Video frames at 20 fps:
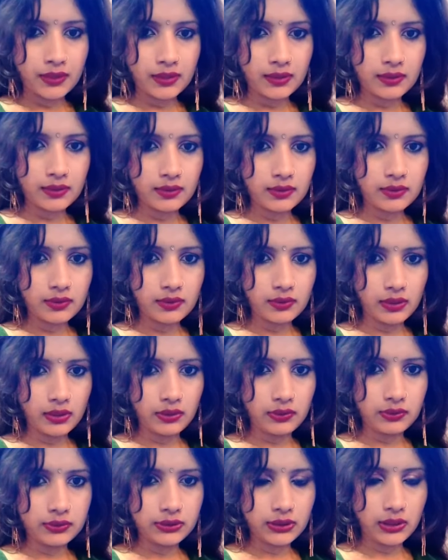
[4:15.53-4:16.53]
सो
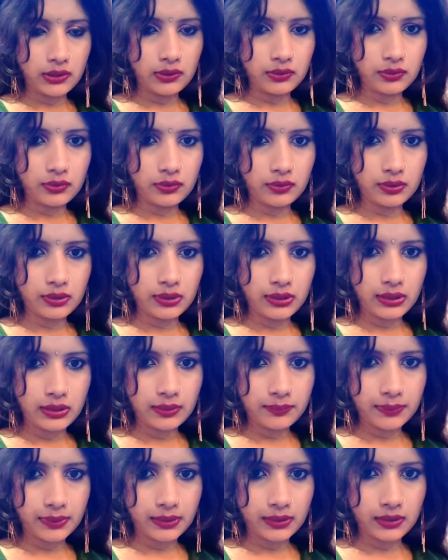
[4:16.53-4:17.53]
हेलो जी हेलो
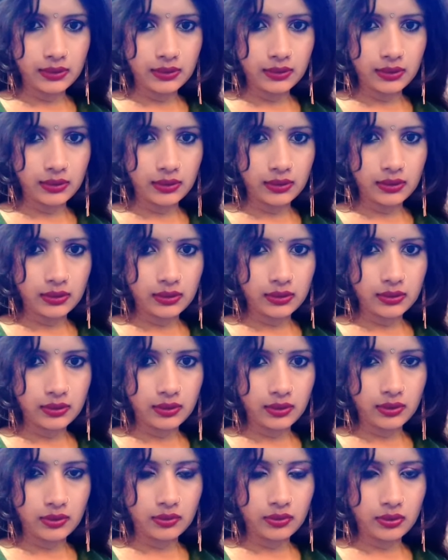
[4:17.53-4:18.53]
होली वाला गाना
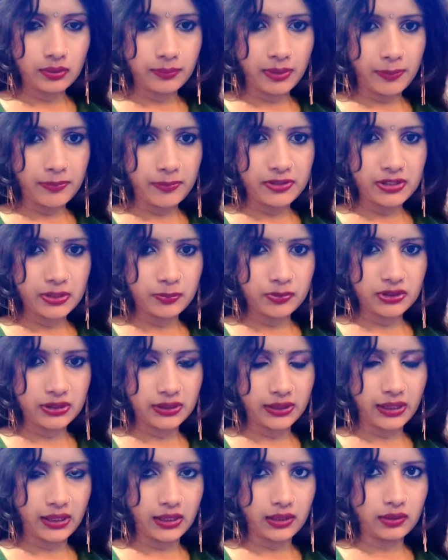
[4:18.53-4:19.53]
गाओ ना भाभी जी मुझे
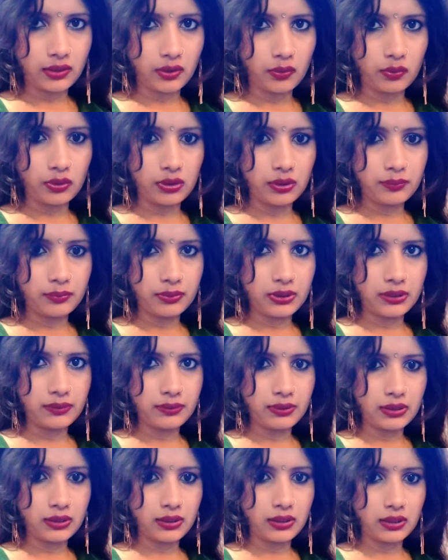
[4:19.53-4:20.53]
नहीं आता होली वोली
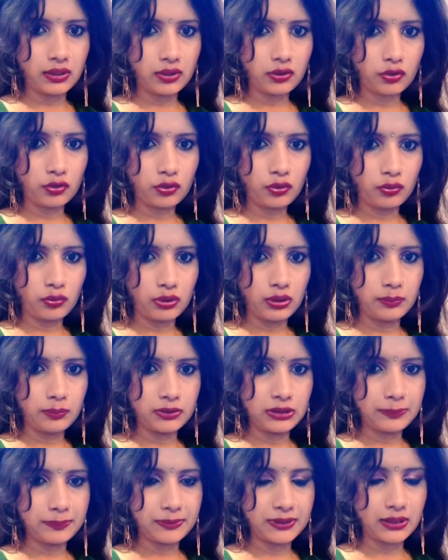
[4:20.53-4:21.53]
वाला गाना क्योंकि होली
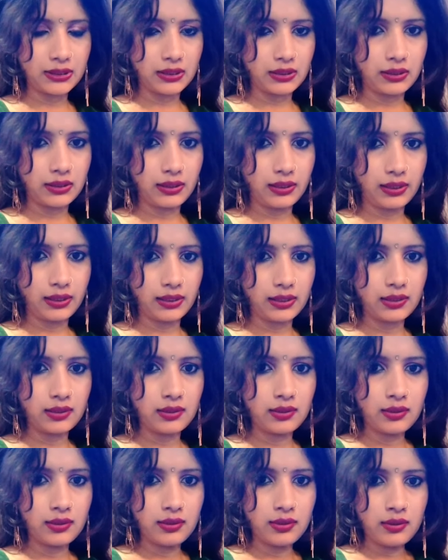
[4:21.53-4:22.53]
मुझे पसंद ही नहीं है
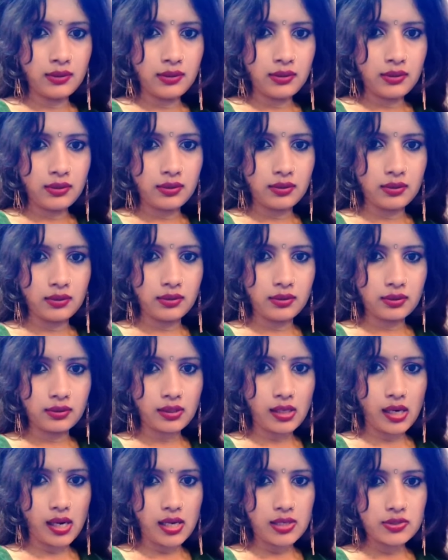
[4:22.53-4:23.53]

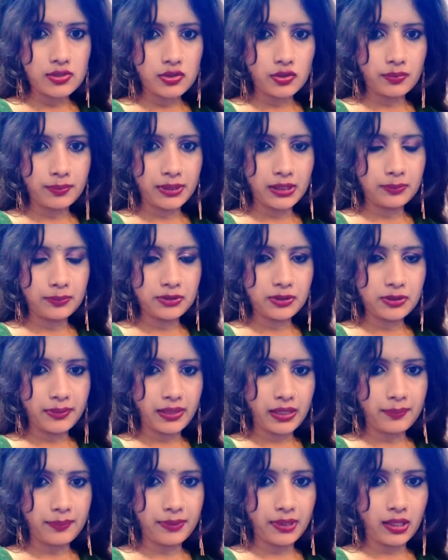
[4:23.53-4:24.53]
कहाँ से हो मैडम जी
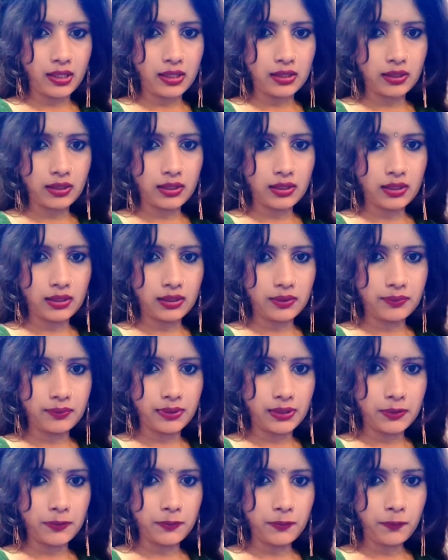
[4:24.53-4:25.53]
मैं बिहार की रहने
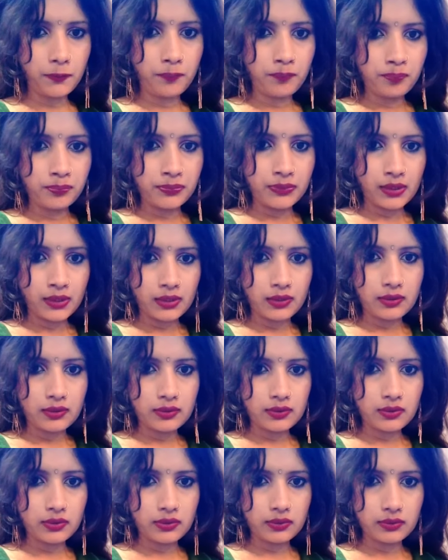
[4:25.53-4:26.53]
वाली हूँ
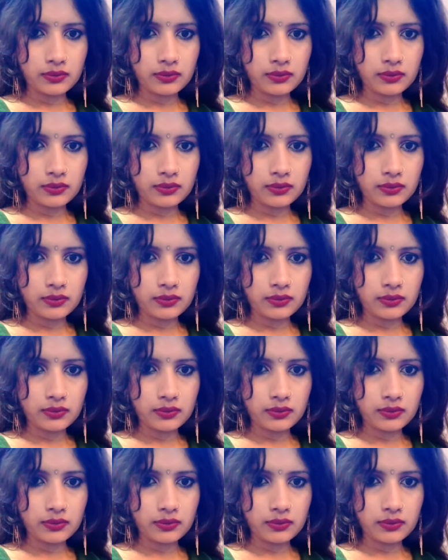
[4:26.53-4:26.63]
सो